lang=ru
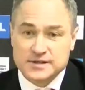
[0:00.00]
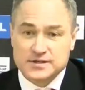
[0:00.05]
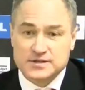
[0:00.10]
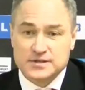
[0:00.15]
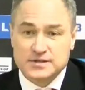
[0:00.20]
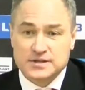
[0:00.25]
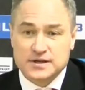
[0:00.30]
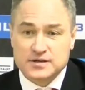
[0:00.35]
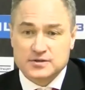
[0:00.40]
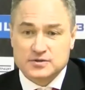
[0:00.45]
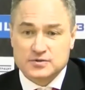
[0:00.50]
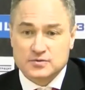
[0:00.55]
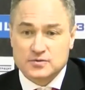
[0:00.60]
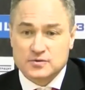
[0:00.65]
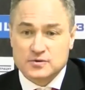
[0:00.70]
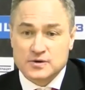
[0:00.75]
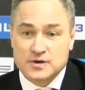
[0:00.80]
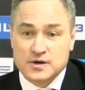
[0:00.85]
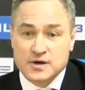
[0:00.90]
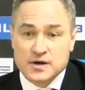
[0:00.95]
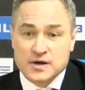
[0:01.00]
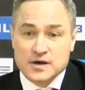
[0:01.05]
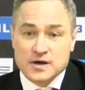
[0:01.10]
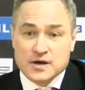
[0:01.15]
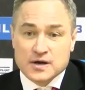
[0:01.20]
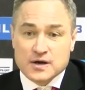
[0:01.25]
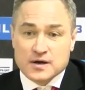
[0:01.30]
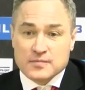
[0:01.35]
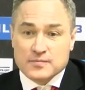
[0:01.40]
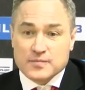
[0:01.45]
Я считаю, что
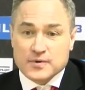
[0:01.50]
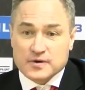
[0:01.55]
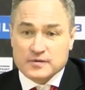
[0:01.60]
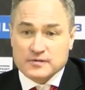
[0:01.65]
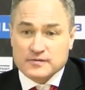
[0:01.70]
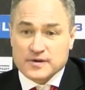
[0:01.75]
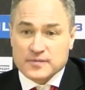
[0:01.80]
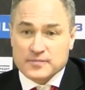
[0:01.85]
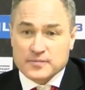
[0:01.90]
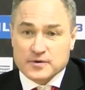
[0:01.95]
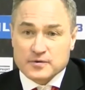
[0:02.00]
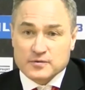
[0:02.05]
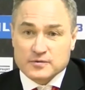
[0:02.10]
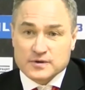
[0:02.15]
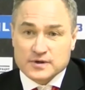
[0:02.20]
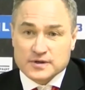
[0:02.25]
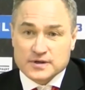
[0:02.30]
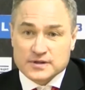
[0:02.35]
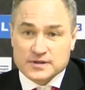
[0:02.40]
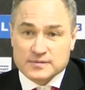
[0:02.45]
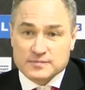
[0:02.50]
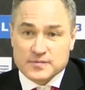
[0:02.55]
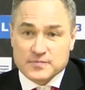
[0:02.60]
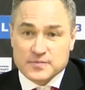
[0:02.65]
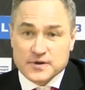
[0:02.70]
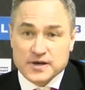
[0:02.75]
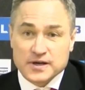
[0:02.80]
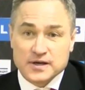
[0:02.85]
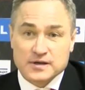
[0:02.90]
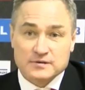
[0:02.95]
первые два периода где-то мы
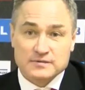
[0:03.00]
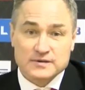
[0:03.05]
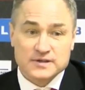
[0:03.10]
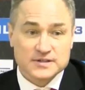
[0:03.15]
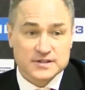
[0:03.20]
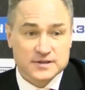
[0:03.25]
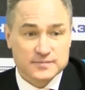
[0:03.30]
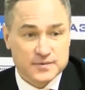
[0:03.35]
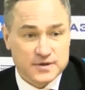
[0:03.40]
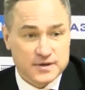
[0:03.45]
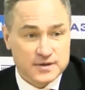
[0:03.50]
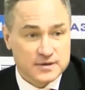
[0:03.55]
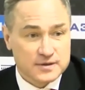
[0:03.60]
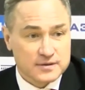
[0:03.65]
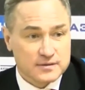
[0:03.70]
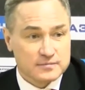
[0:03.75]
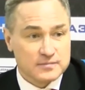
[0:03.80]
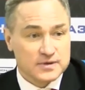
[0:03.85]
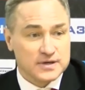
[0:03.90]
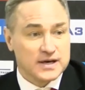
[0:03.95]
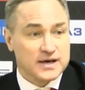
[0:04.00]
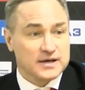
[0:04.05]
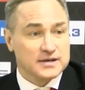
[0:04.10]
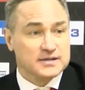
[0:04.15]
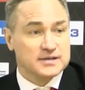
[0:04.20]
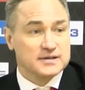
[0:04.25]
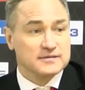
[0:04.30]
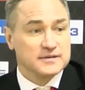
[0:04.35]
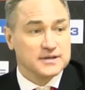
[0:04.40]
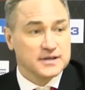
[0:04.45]
переигрывали Сибирь, были
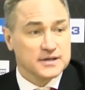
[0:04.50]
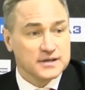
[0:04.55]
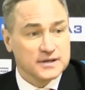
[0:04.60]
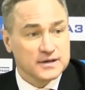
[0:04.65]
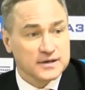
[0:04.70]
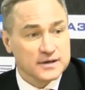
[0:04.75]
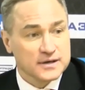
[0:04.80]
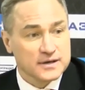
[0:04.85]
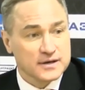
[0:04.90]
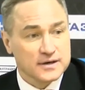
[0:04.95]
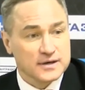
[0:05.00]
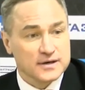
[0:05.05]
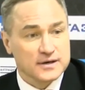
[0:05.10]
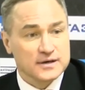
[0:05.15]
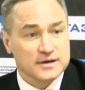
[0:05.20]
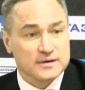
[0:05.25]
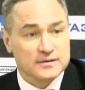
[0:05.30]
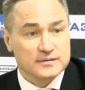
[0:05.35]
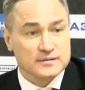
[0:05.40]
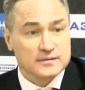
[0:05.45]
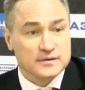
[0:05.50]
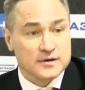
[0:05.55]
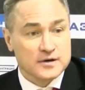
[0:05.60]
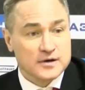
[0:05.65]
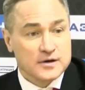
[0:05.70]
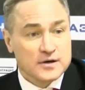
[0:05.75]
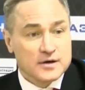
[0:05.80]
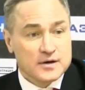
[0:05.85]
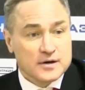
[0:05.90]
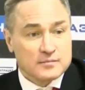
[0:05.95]
активнее. А
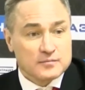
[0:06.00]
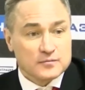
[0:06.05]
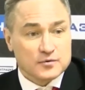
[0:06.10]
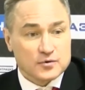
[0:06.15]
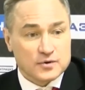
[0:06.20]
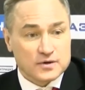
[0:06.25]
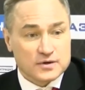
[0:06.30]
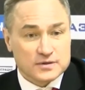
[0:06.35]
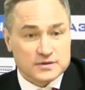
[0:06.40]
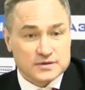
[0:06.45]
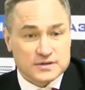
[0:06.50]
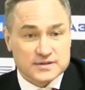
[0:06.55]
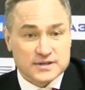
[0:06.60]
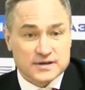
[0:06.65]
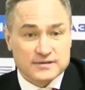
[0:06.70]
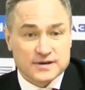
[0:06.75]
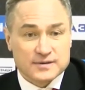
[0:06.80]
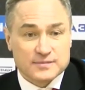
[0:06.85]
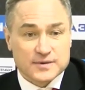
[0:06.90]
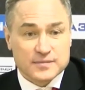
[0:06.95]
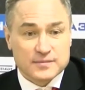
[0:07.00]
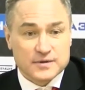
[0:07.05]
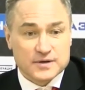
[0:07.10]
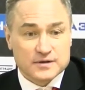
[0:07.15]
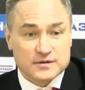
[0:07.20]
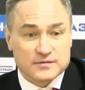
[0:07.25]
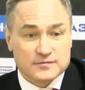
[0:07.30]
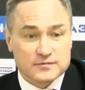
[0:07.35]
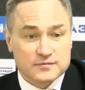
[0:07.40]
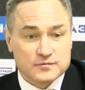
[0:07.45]
много создавали
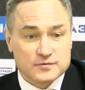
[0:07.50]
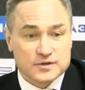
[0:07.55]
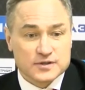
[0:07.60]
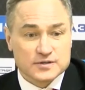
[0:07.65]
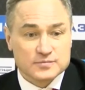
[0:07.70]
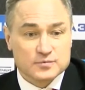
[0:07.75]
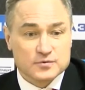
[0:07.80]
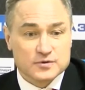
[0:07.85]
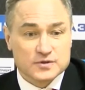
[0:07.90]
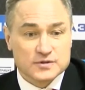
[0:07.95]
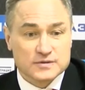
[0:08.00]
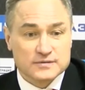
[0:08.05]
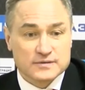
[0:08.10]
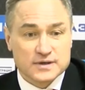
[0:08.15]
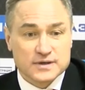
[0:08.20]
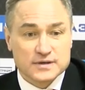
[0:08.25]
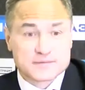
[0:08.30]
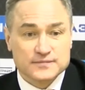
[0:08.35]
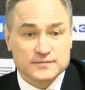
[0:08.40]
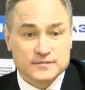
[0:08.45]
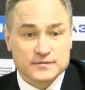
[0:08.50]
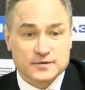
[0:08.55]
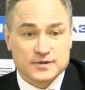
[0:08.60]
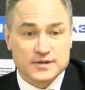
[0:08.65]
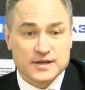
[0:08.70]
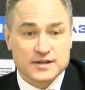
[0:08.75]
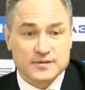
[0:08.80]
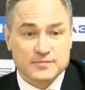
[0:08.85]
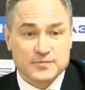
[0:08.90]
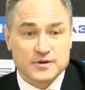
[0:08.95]
моментов, но не использовали.
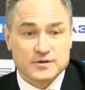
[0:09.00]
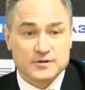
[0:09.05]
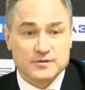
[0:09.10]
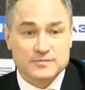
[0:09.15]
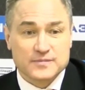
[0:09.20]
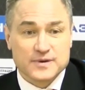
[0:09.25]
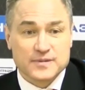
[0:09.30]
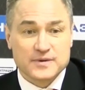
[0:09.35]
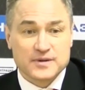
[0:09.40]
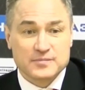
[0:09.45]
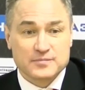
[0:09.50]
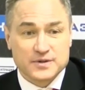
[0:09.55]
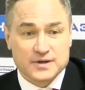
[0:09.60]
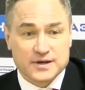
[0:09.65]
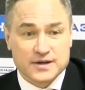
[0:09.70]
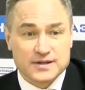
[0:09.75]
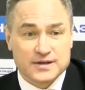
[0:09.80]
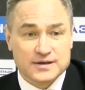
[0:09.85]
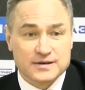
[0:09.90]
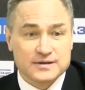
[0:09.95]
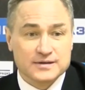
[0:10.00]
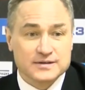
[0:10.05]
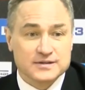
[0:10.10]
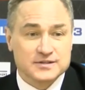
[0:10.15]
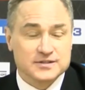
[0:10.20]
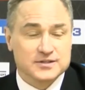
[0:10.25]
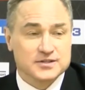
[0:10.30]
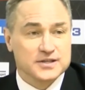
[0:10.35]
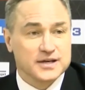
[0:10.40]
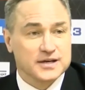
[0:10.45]
Вот, наверное, переломный момент был, когда
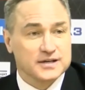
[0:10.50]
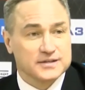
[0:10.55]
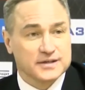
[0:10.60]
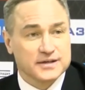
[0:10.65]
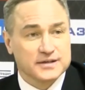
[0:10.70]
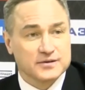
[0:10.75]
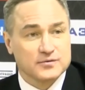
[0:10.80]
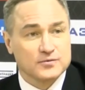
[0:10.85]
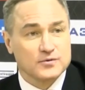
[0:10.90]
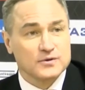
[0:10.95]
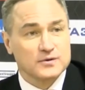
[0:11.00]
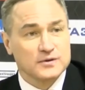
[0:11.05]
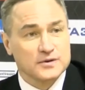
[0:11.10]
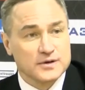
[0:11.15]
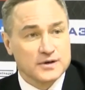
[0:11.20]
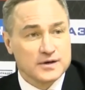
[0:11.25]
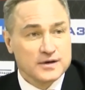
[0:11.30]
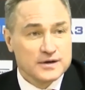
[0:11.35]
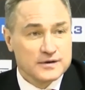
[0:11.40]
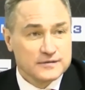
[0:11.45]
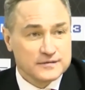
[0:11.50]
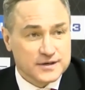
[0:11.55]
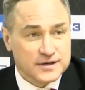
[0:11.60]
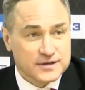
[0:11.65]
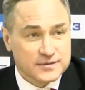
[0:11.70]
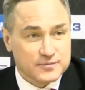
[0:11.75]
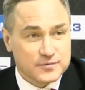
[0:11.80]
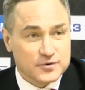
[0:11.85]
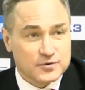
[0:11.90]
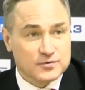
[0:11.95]
не засчитали третий гол в
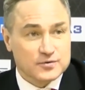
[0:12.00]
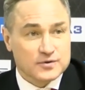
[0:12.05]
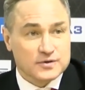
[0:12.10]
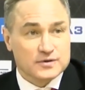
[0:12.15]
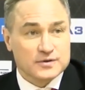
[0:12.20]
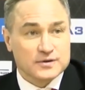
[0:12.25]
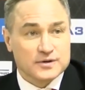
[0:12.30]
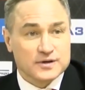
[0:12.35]
третьем периоде.